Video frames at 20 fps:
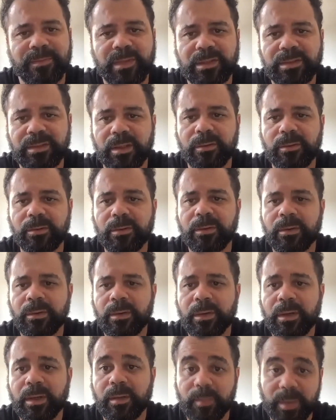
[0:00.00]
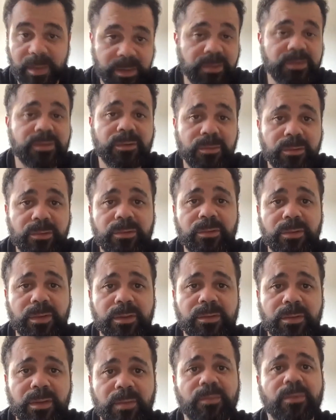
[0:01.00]
sacou? Mas eu escuto
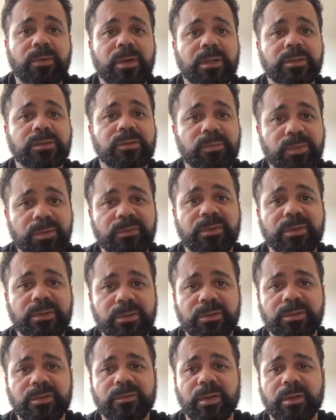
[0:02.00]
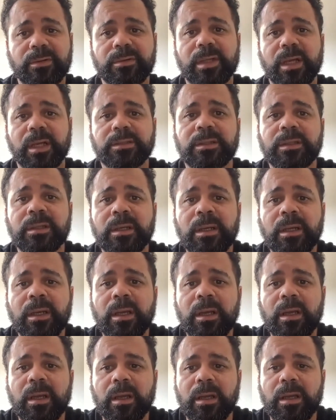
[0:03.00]
isso da boca de um professor de faculdade.
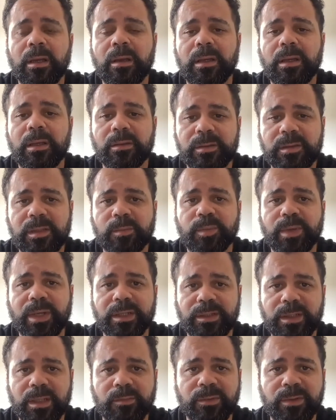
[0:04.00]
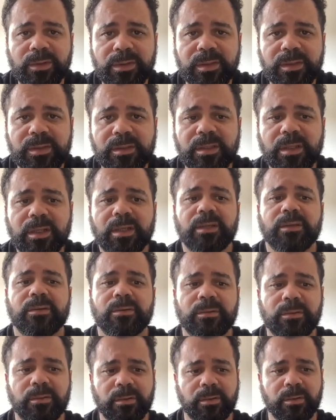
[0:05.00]
E eu sempre achei muito
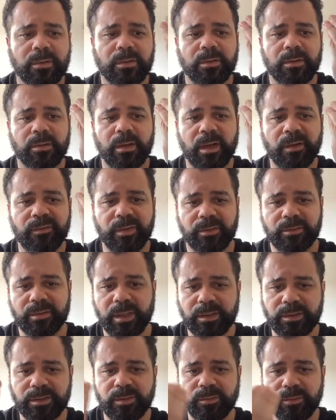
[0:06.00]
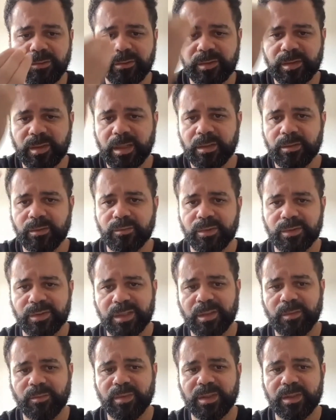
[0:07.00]
estranho a faculdade de música e o
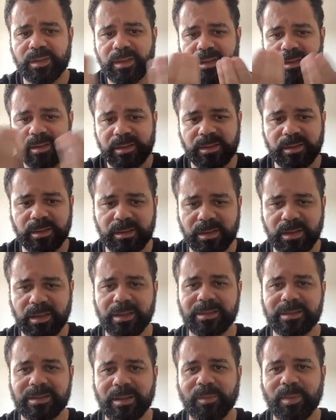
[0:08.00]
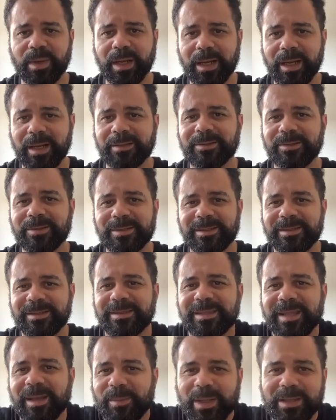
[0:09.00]
music business serem separados
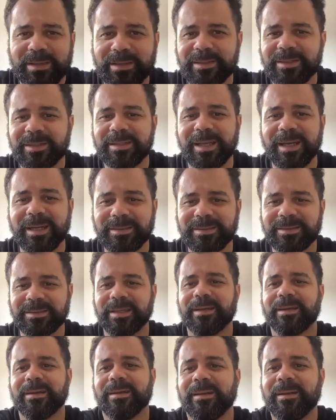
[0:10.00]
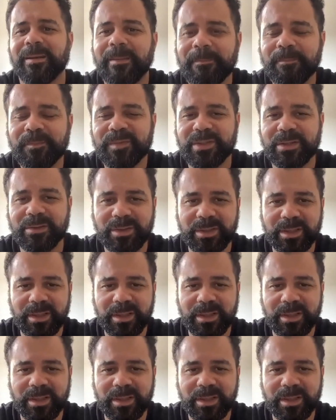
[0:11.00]
na maternidade, saca? Sendo